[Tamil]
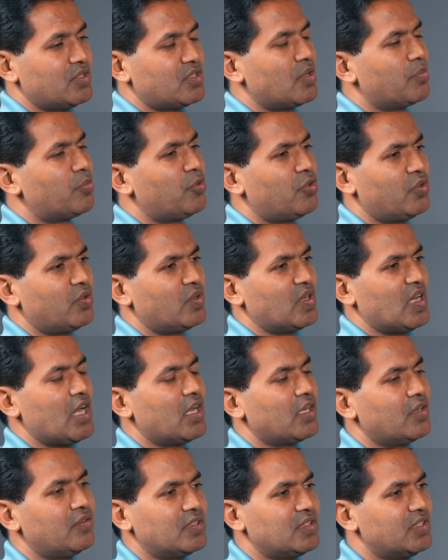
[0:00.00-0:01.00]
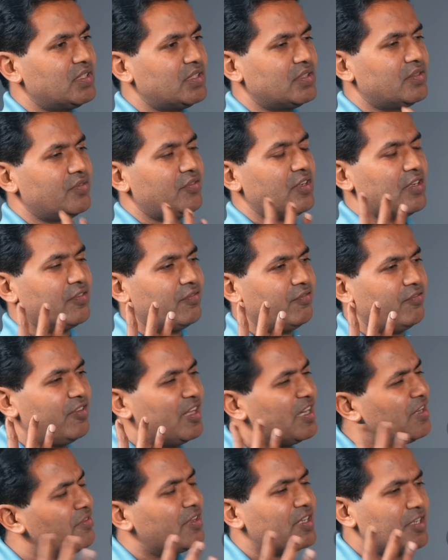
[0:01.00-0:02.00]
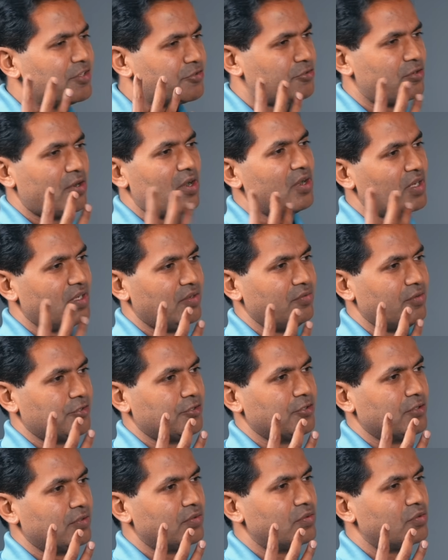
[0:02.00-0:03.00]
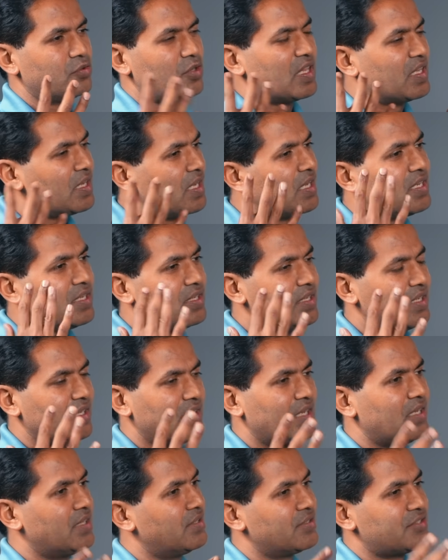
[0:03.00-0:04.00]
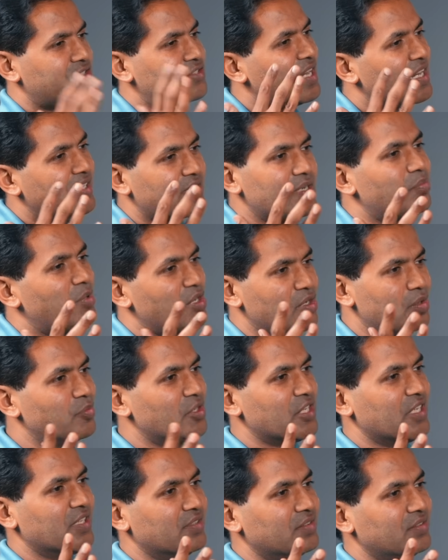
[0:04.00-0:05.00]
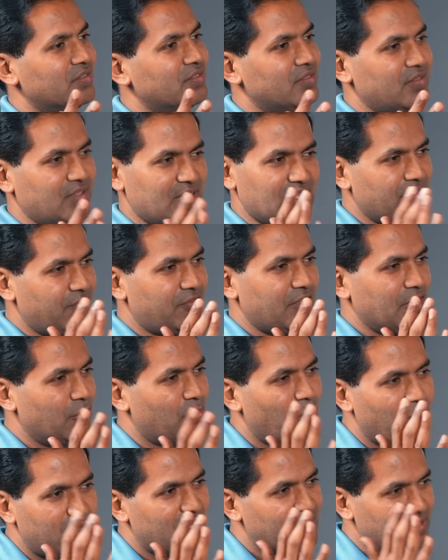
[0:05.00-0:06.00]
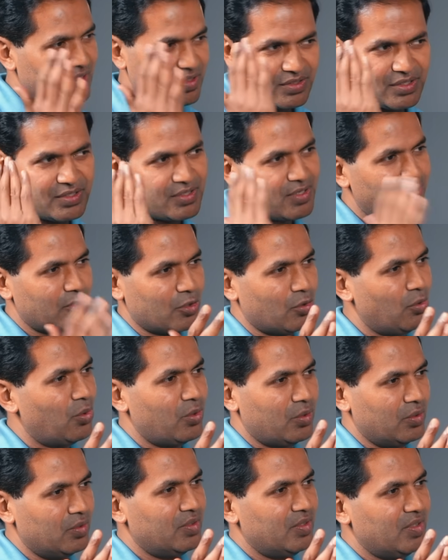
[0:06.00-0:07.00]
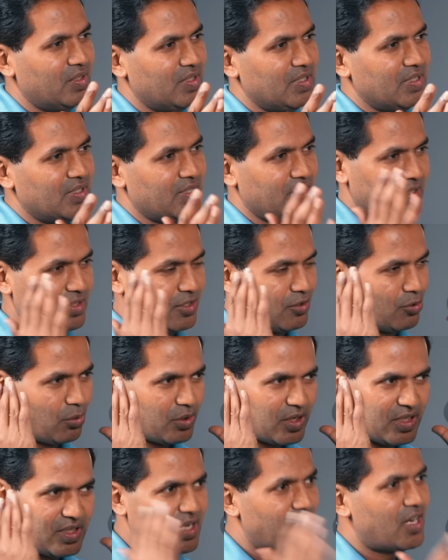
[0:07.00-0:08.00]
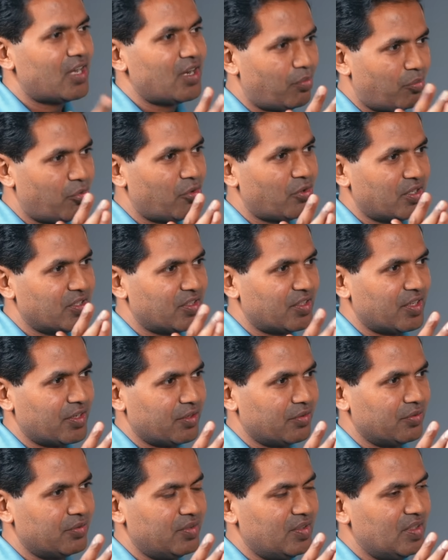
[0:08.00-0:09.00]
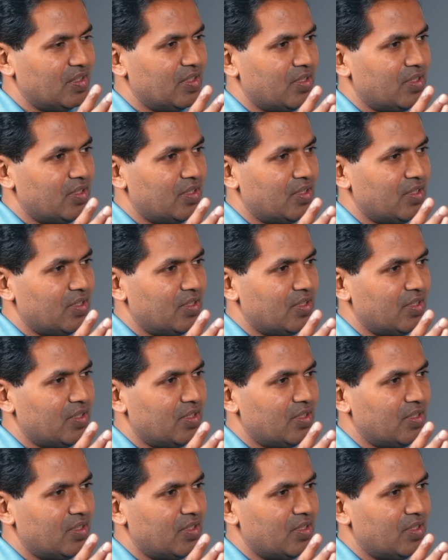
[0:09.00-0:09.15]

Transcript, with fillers: ஸோ இப்போது நாங்கள் வந்து வி ஆர் வெரி வெரி ஸ்ட்ராங் இன் விஷன் ஸோ அதனால் எங்களை டிஸ்ட்ராக்டே பண்ண முடியாது வி நோ தட் திஸ் இஸ் அவர் கோல் இதை நோக்கி தான் நாங்கள் போகிறோன்னு தெரியும்